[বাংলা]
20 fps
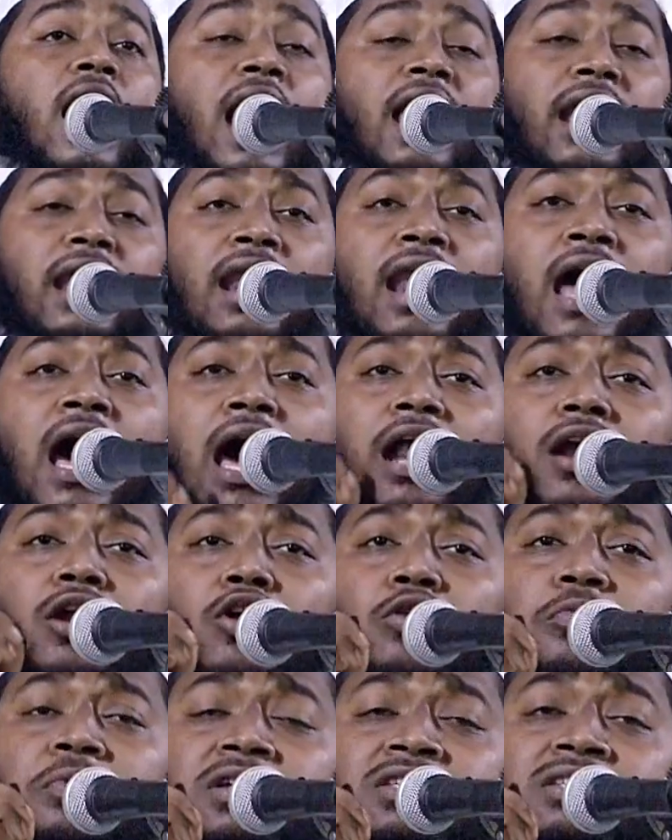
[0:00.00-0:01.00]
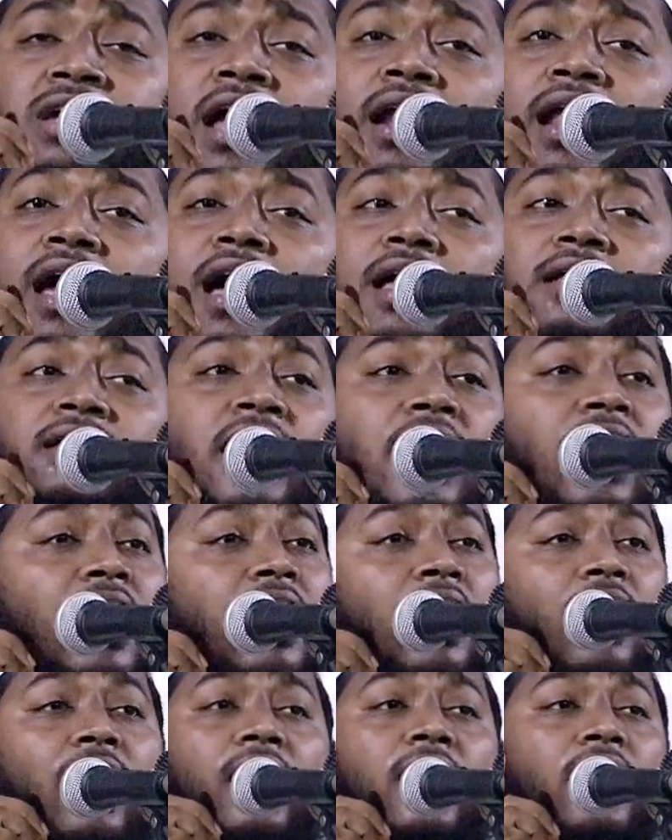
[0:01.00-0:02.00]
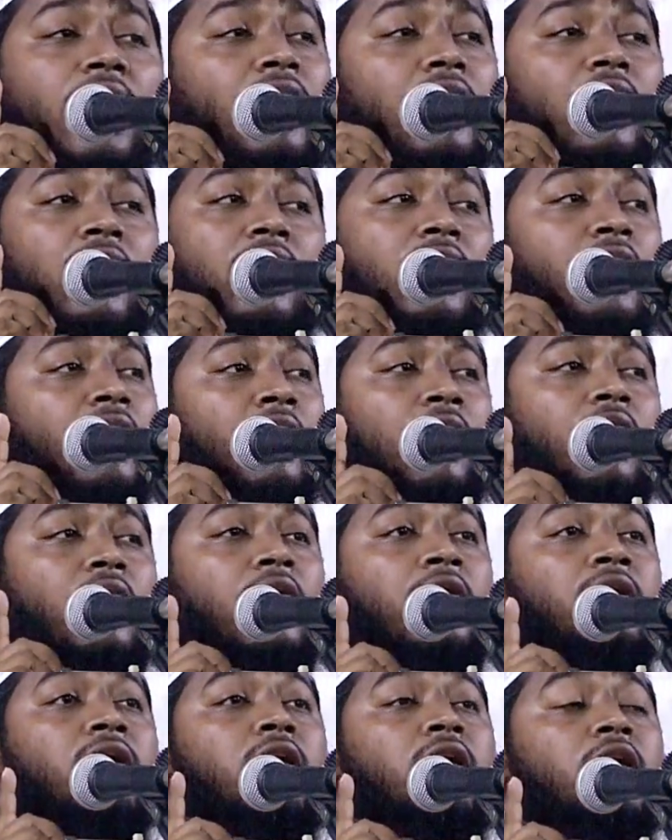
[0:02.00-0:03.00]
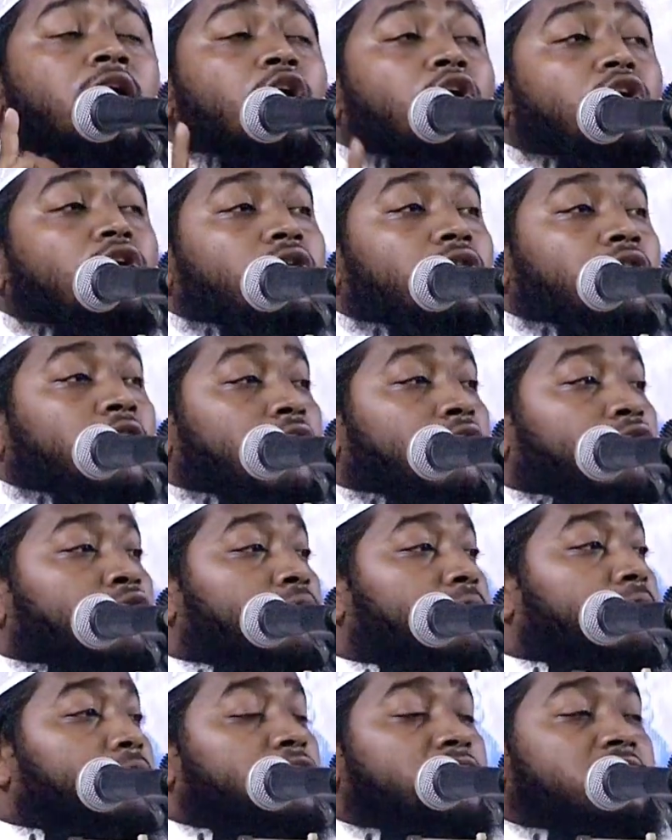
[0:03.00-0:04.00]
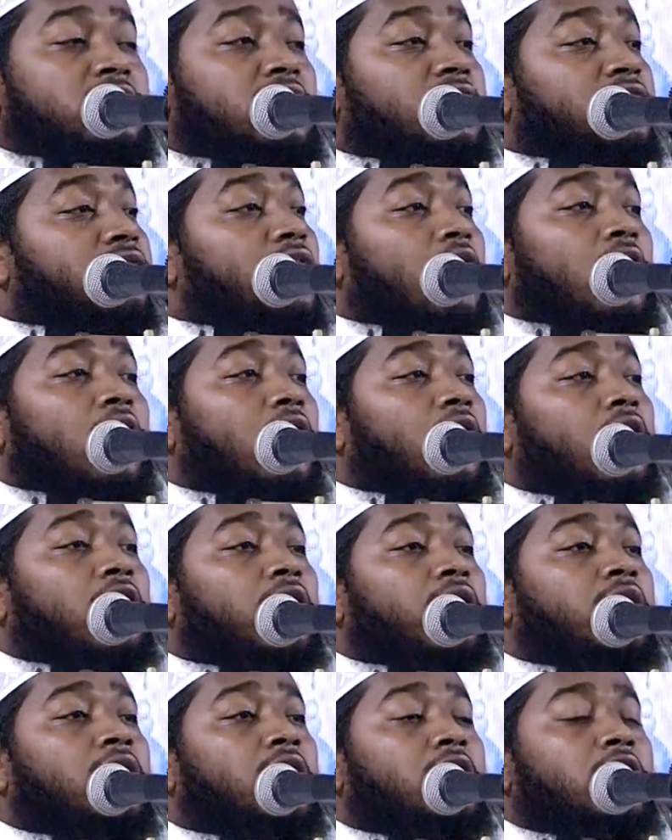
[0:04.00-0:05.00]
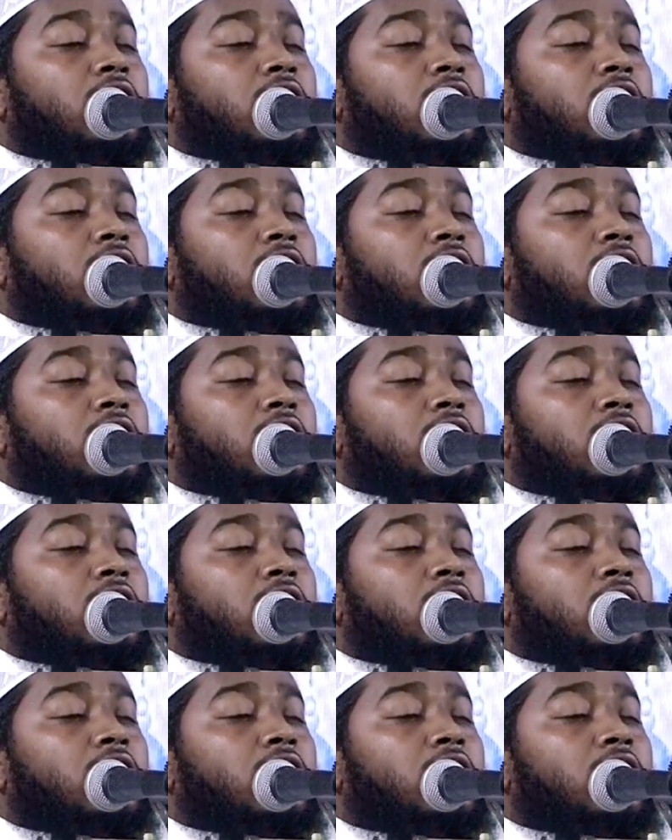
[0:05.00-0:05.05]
আল্লাহর নবী জানা দেয় ওরে উম্মতের দল